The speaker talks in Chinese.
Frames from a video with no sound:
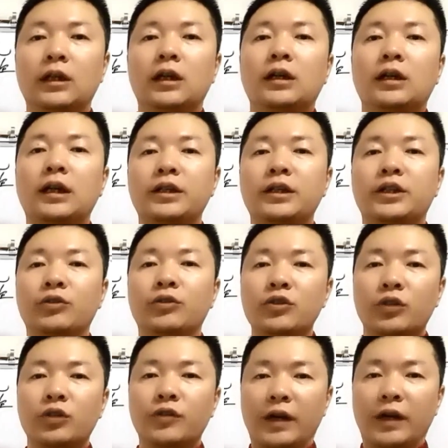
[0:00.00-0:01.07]
但九星
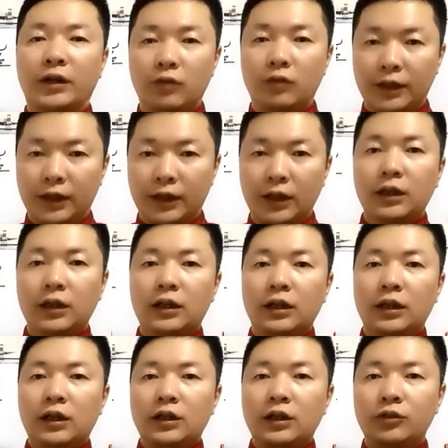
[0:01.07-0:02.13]
水法的话呢，
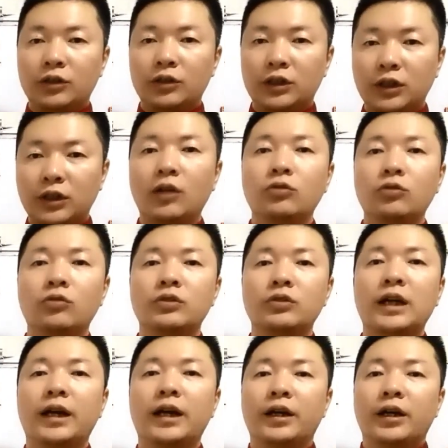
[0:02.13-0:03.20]
就一定要用
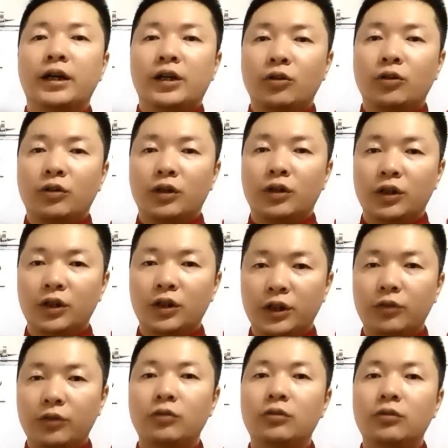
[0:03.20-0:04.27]
在。有河
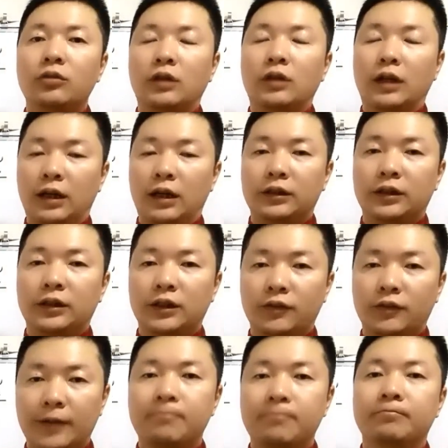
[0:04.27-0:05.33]
流啊的地
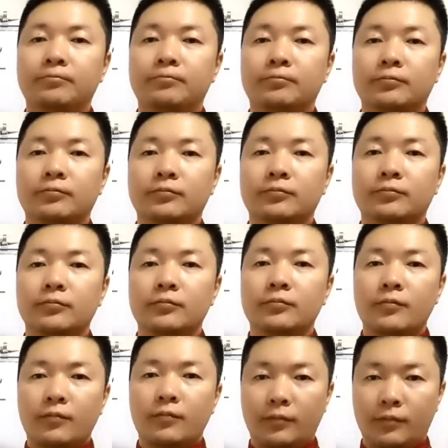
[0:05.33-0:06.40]
方，
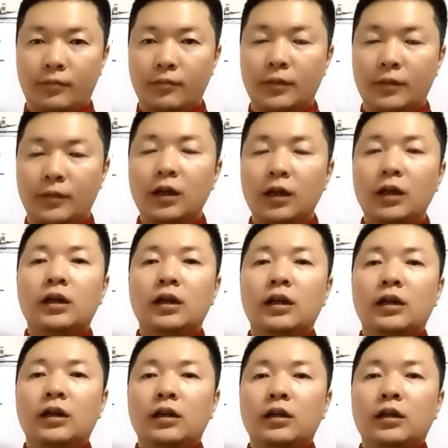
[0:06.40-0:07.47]
嗯，
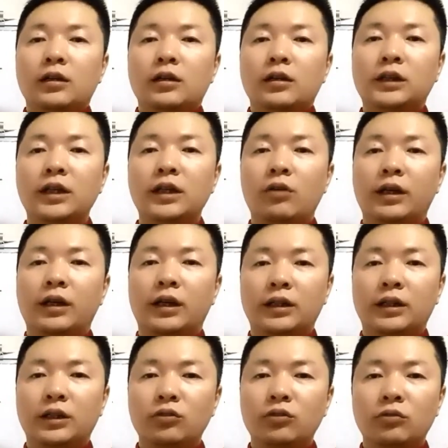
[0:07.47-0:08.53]
这样的话呢，你
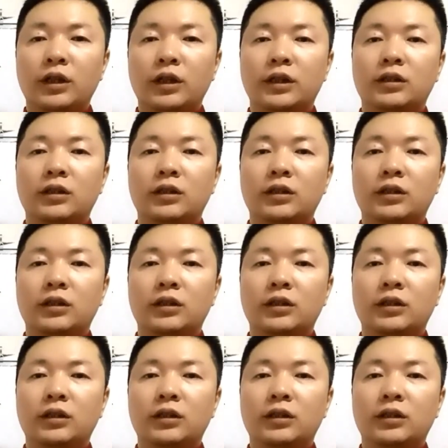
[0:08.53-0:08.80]
用了